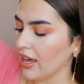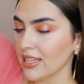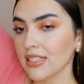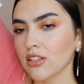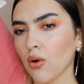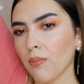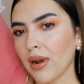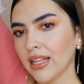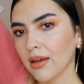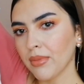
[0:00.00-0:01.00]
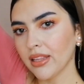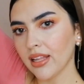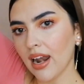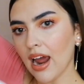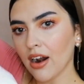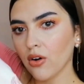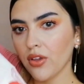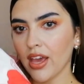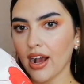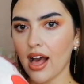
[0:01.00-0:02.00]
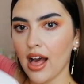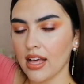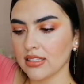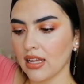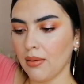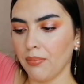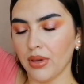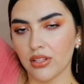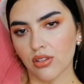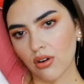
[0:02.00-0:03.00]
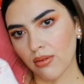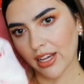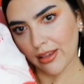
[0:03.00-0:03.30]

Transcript: Este es completamente largo, llega hasta el piso.